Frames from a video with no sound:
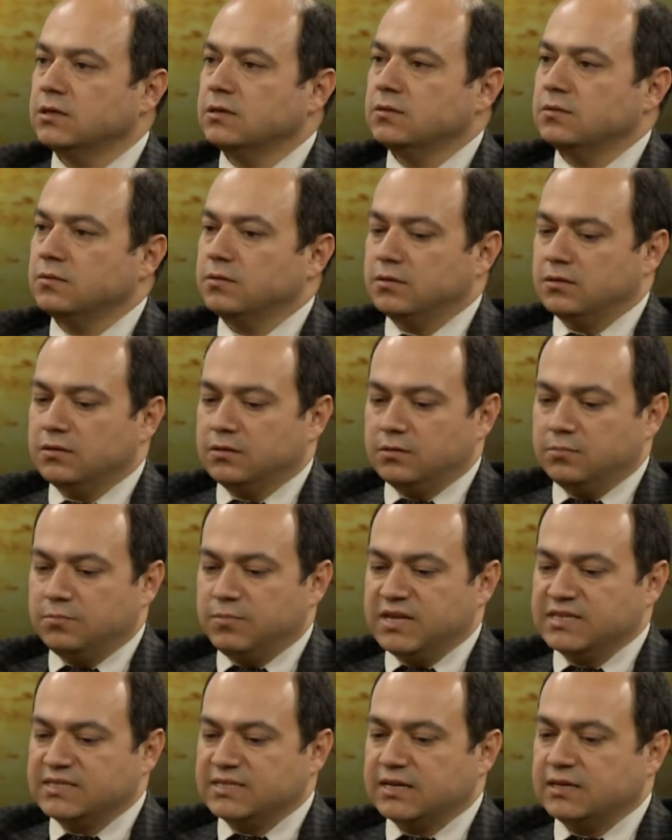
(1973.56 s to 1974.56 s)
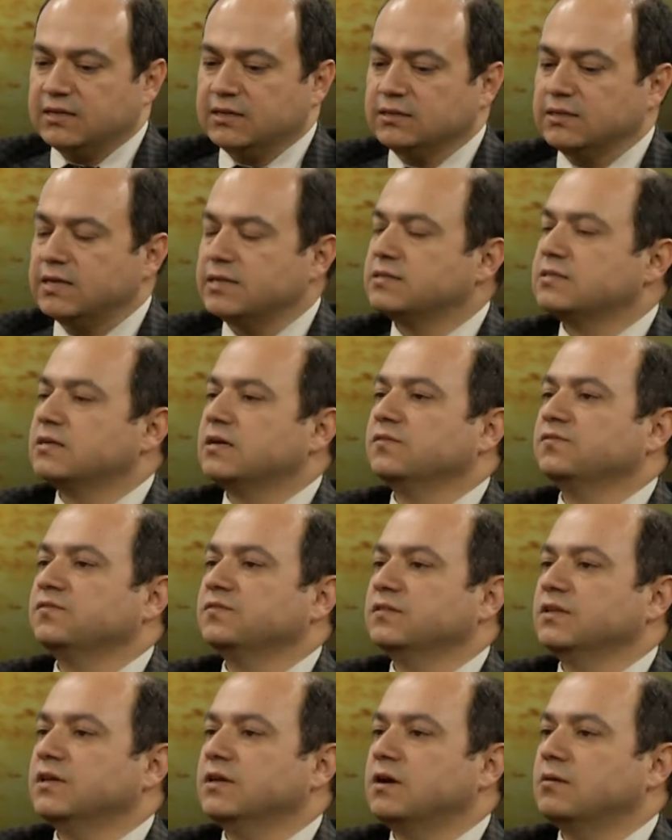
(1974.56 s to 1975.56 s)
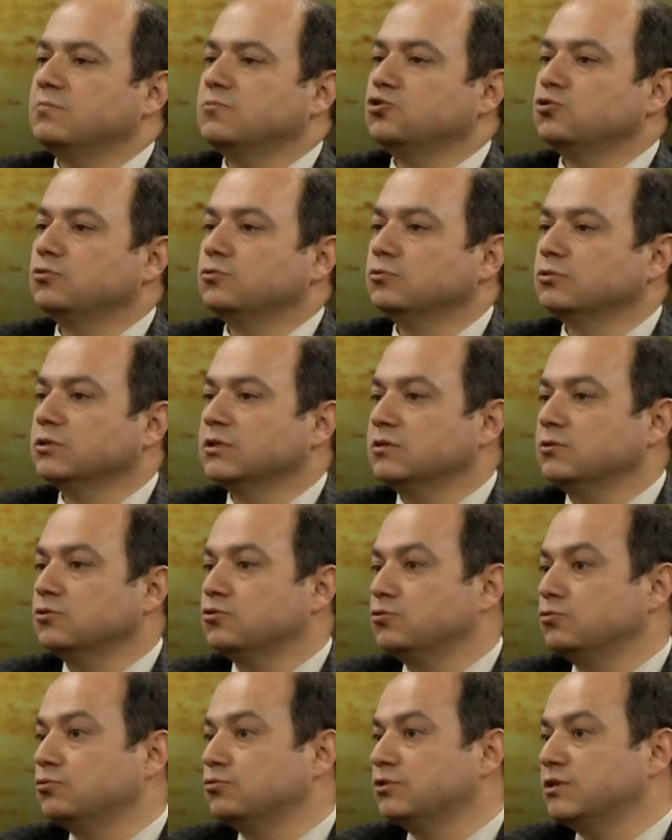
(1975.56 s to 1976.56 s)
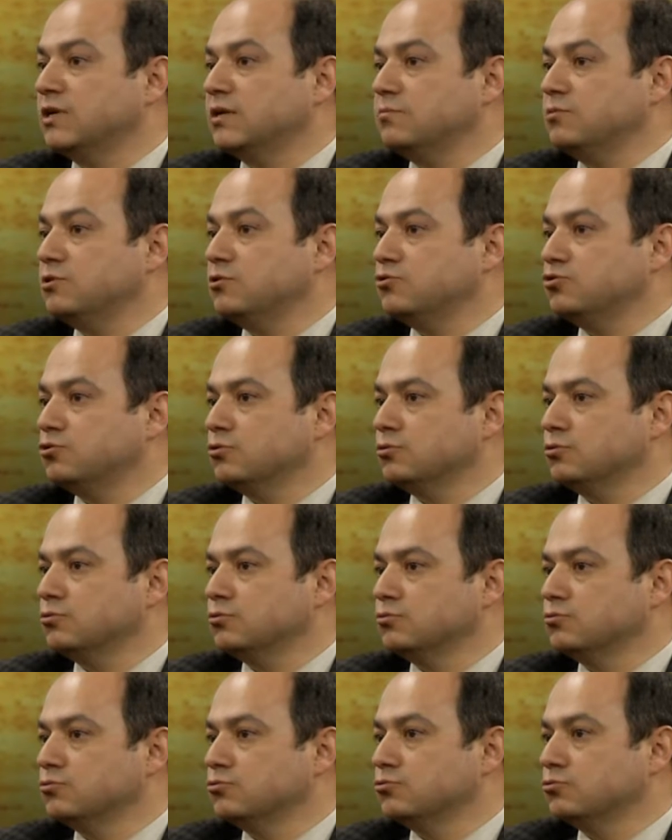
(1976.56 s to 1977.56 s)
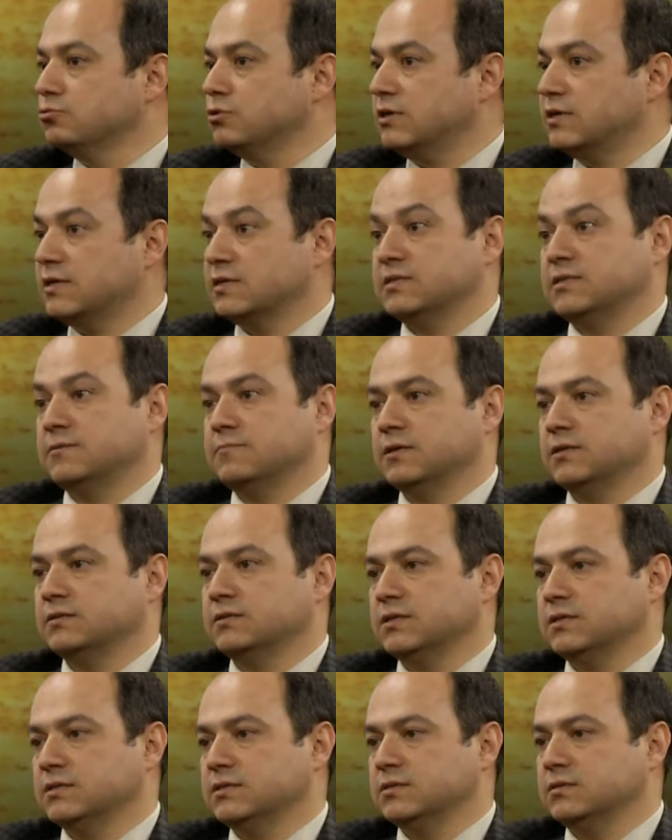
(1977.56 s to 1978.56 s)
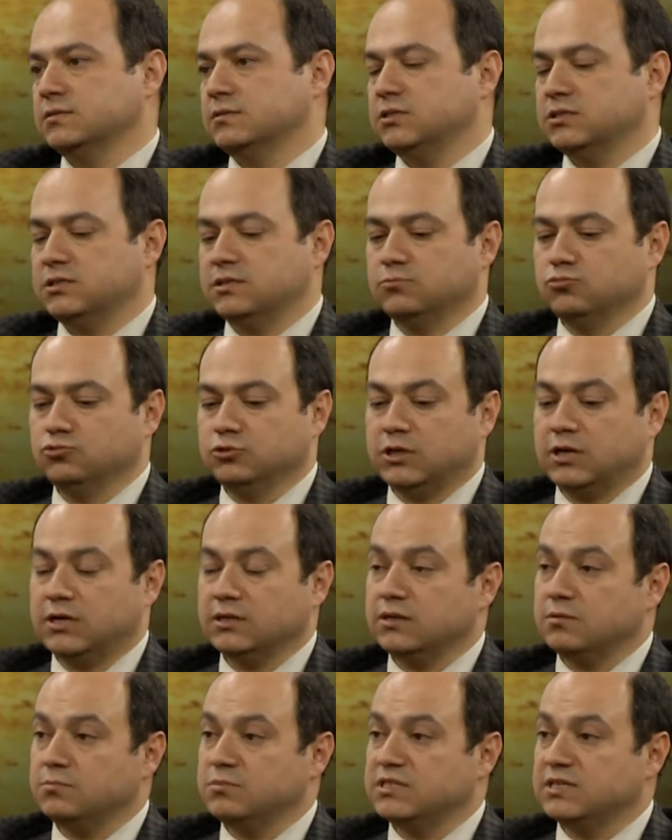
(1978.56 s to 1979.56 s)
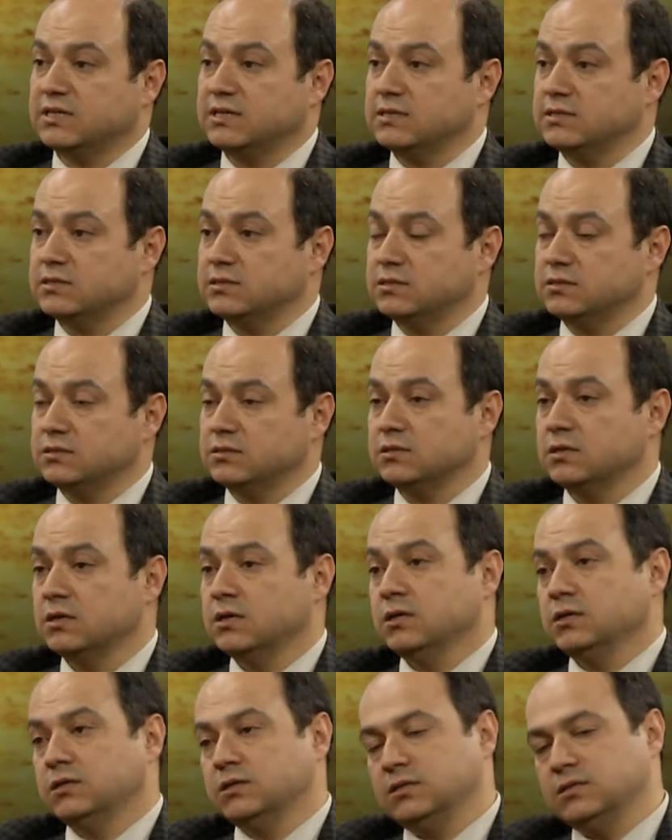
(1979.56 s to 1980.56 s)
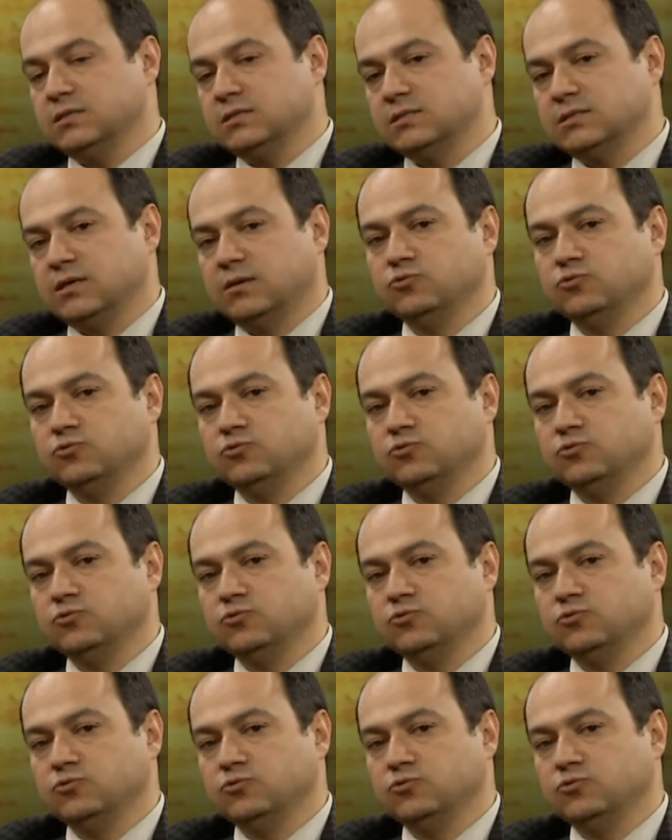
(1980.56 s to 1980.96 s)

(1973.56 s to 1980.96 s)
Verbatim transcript: e, mezarlık etrafında yapmış oldukları kültürel birçok unsura rastlamaktayız. İşte bunlardan evet. bir tanesi nedir? Ki İslam